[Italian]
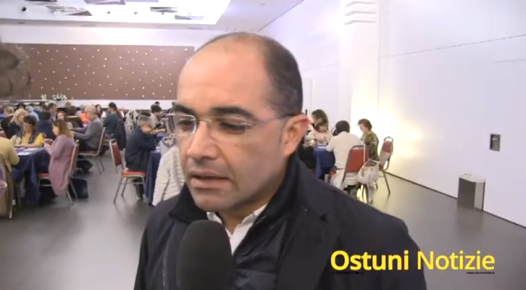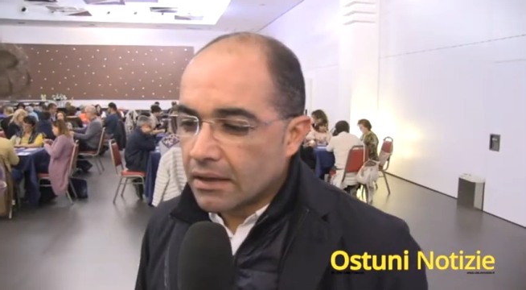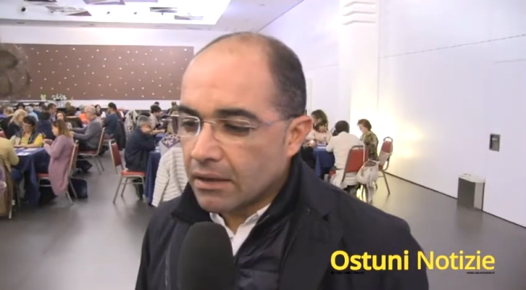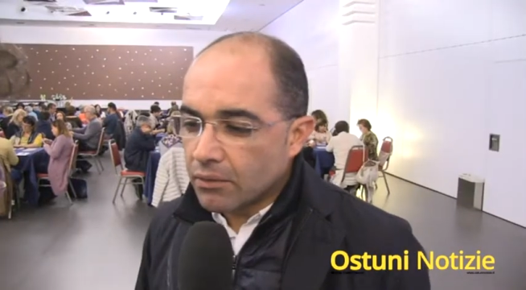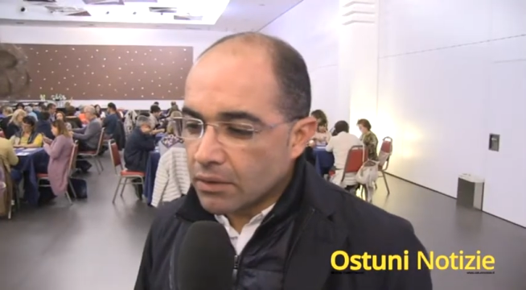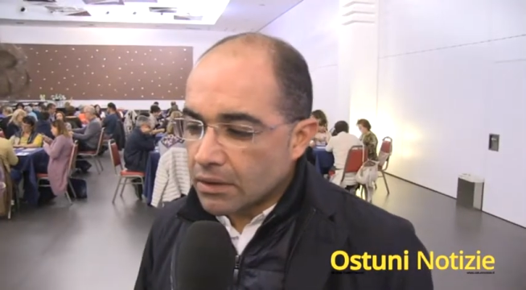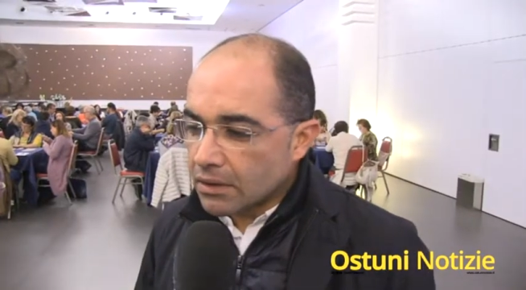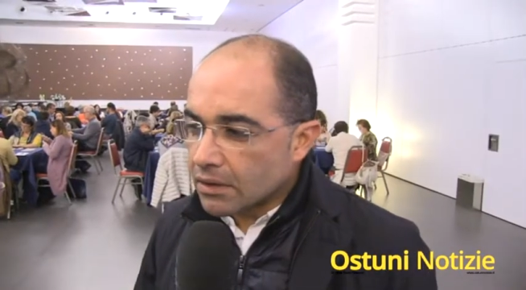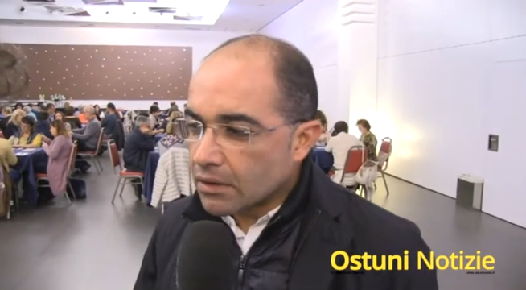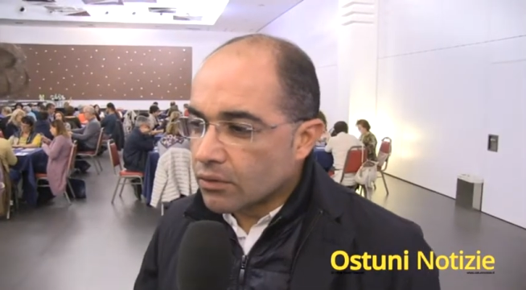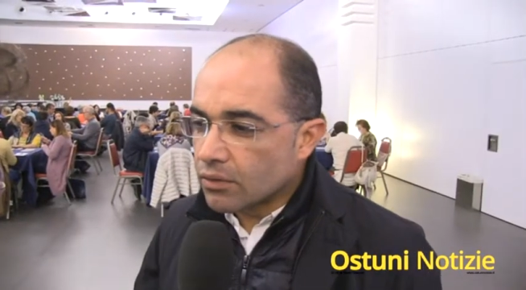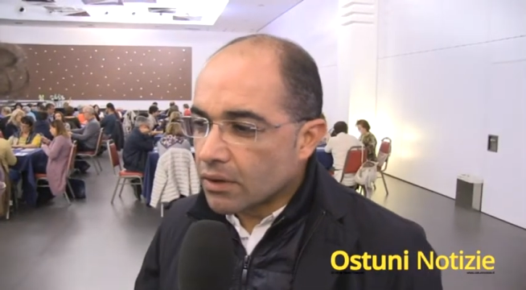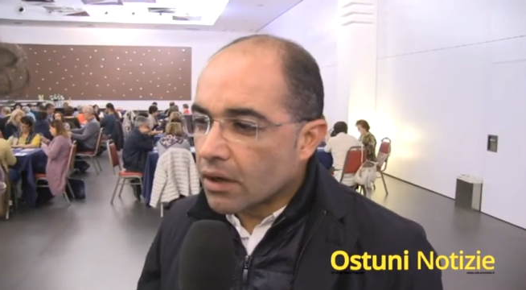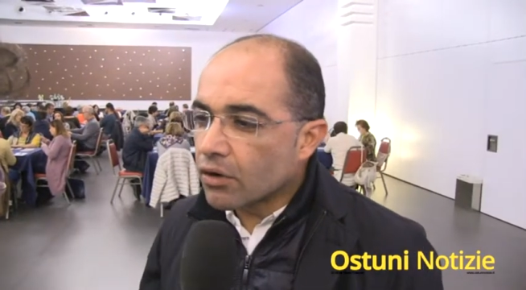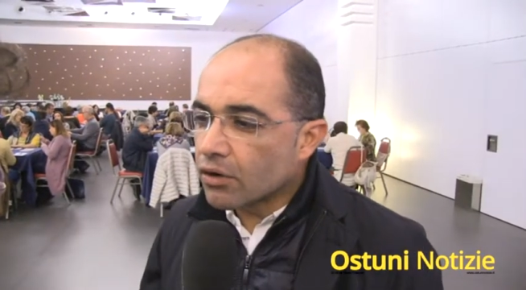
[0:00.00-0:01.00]
e quindi
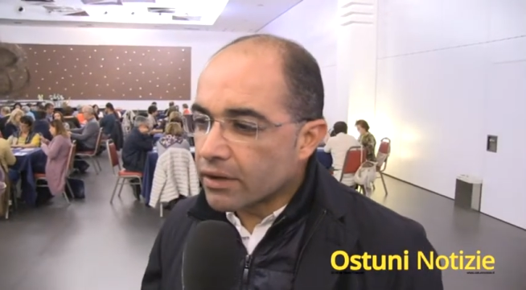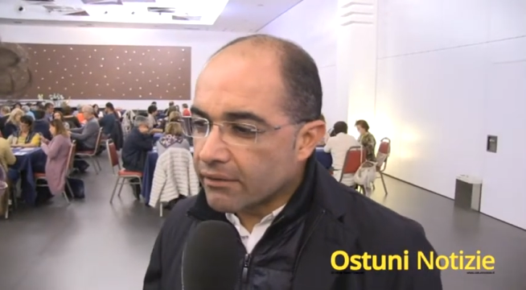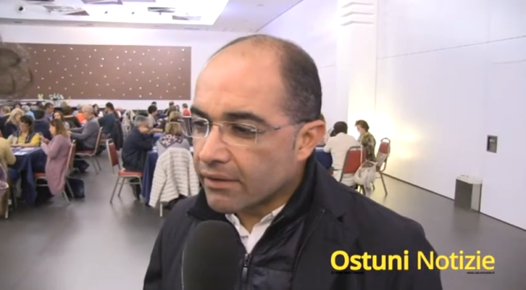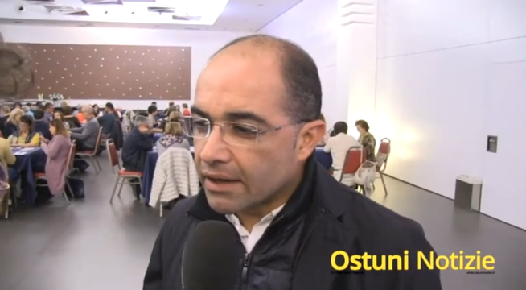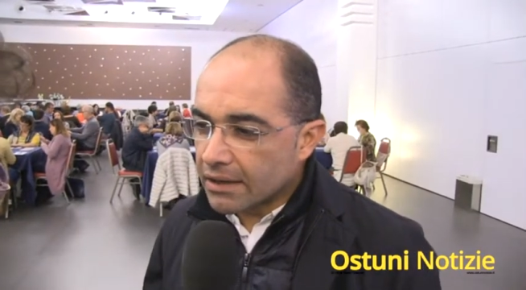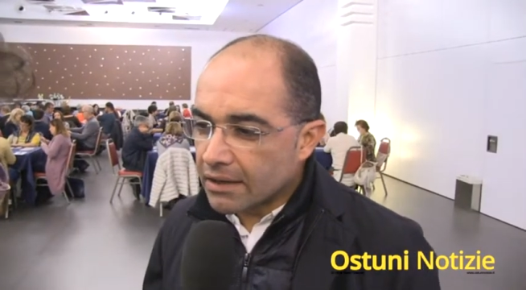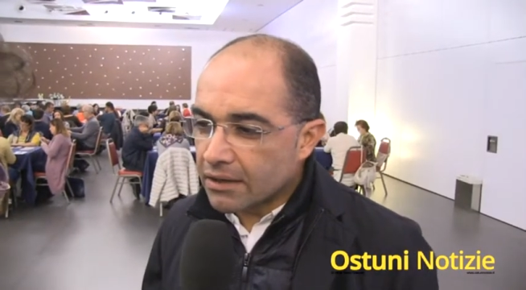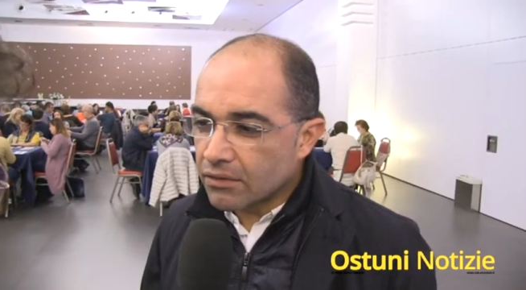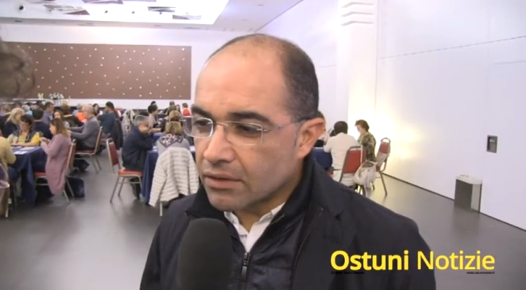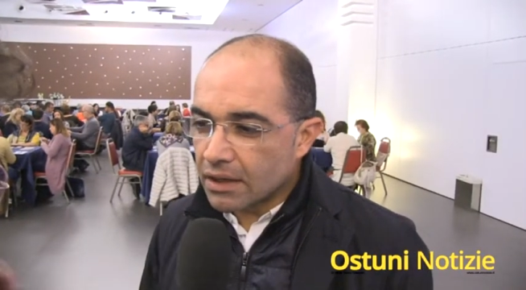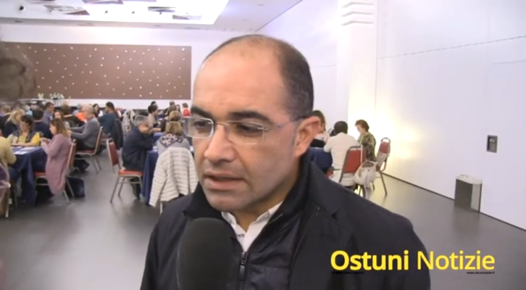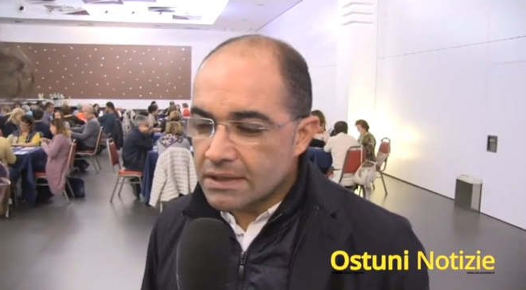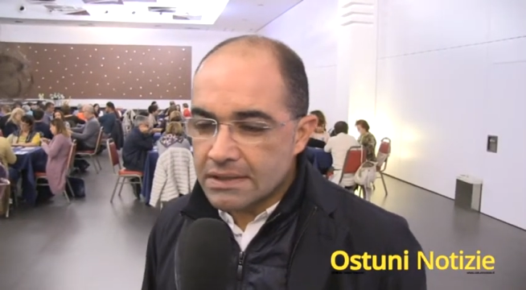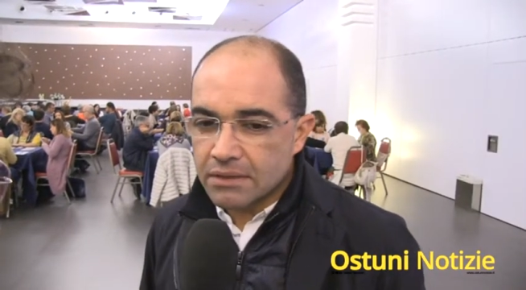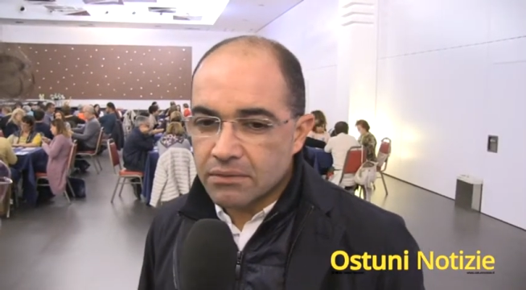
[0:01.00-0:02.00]
una lode va a chi
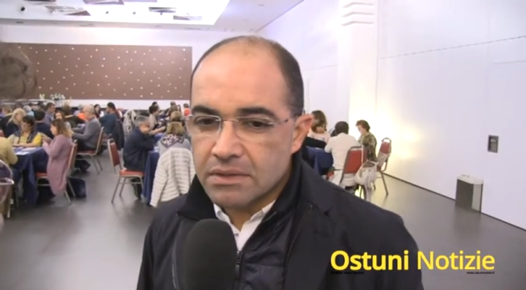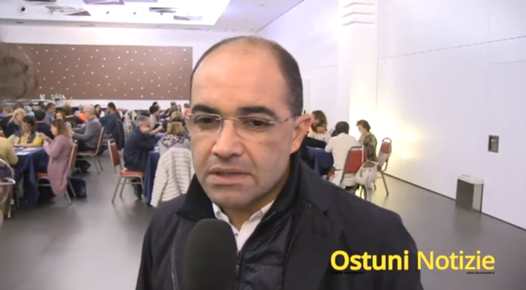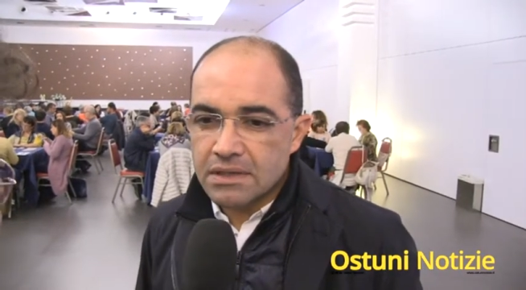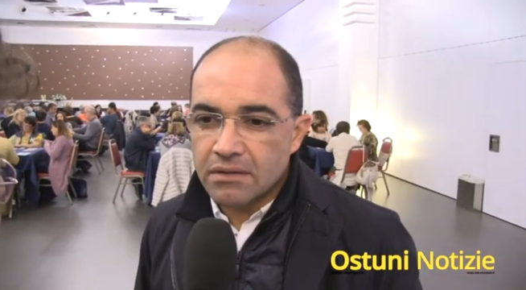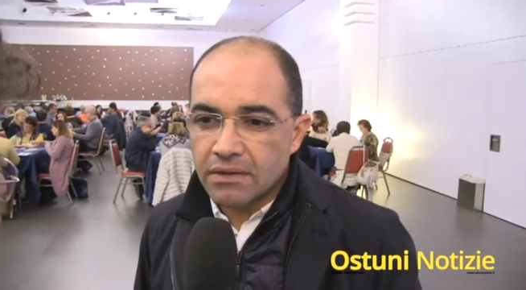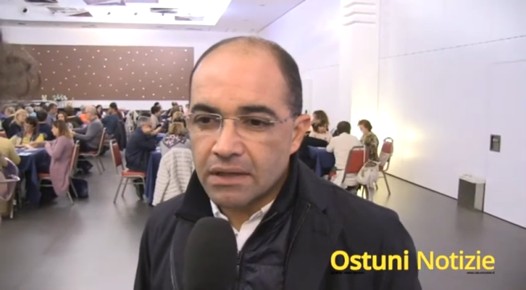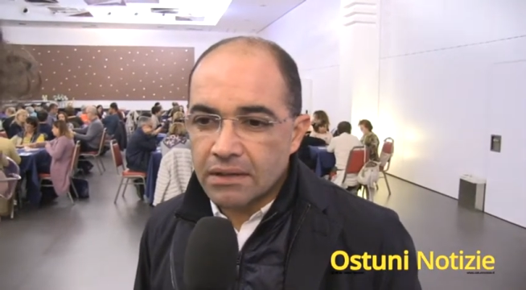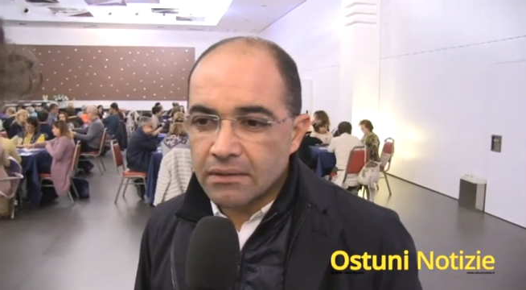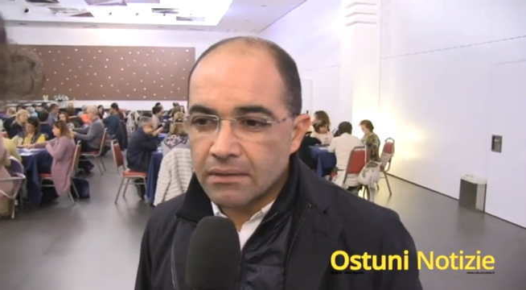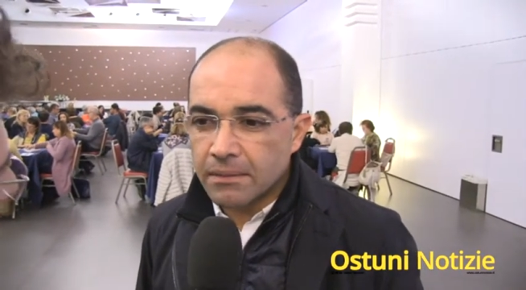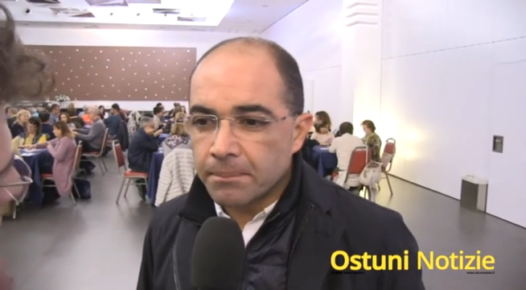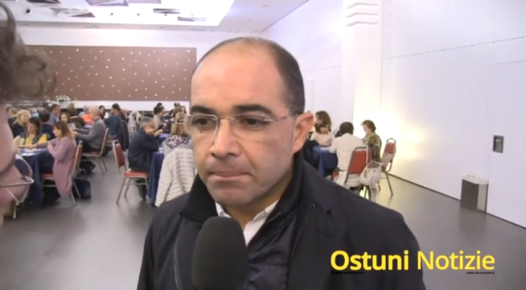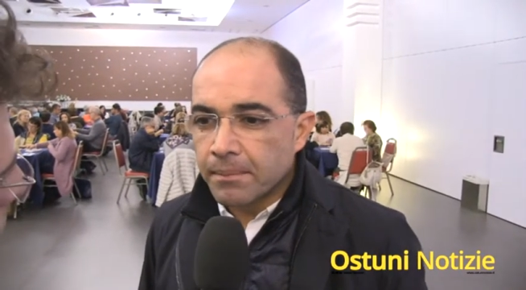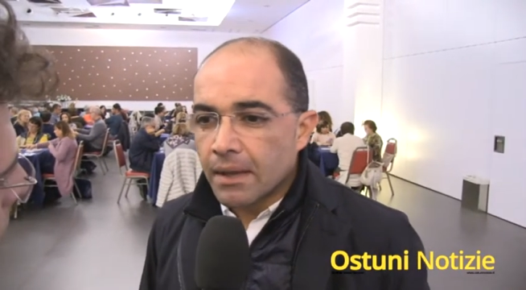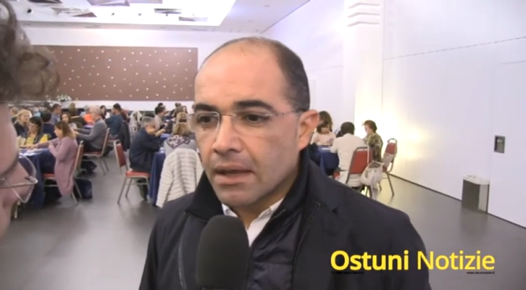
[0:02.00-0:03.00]
organizza questi eventi